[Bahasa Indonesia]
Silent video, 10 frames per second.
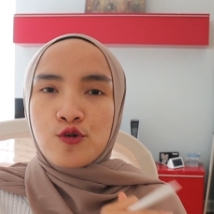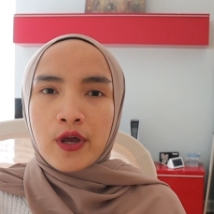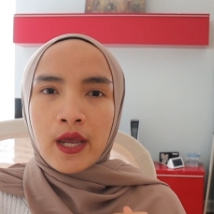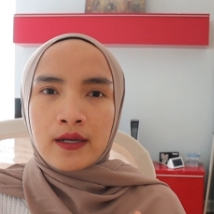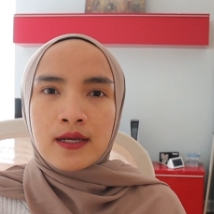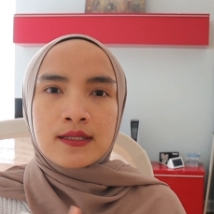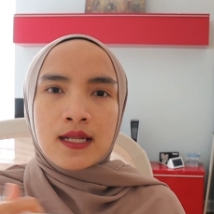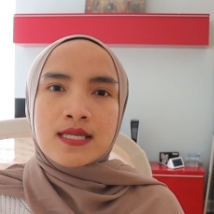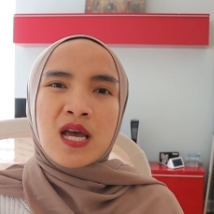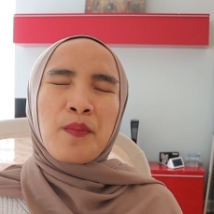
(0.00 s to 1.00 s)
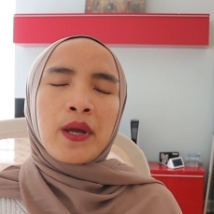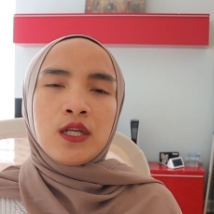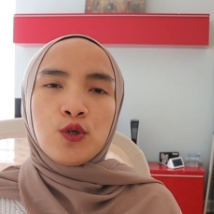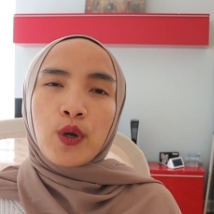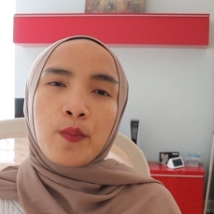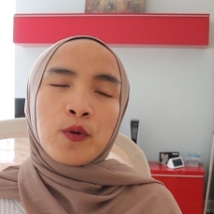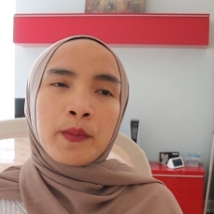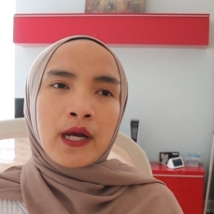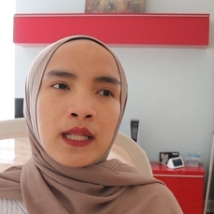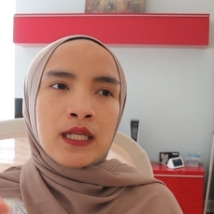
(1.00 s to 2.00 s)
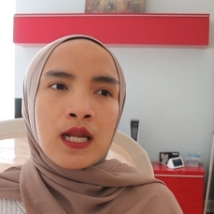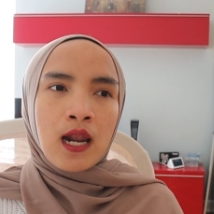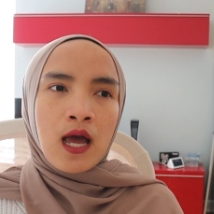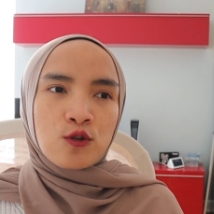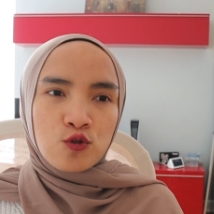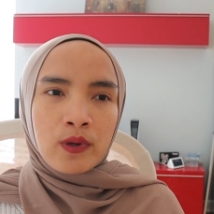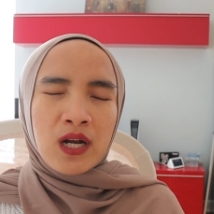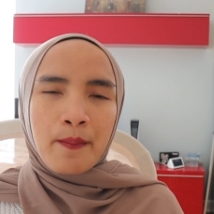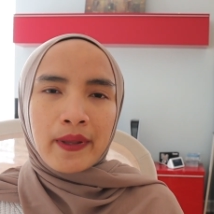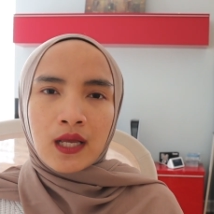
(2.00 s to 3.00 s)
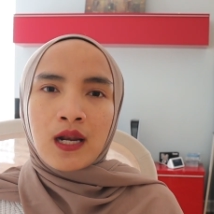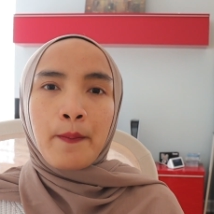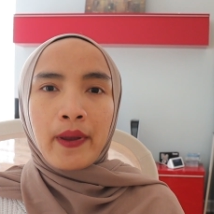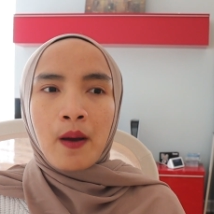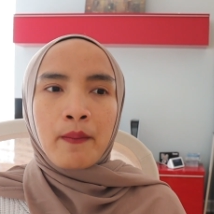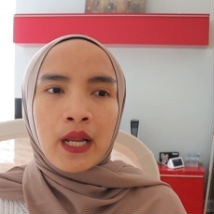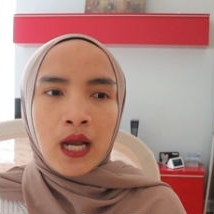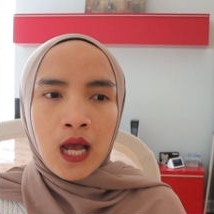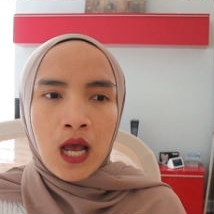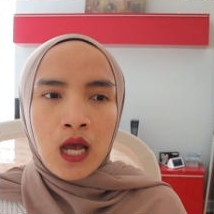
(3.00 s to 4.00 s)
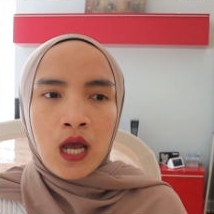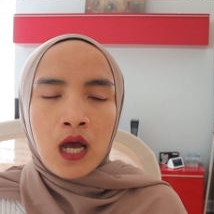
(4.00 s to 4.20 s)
UK dan setelah sampai di UK pun mereka tidak langsung mendapatkan apa yang mereka mereka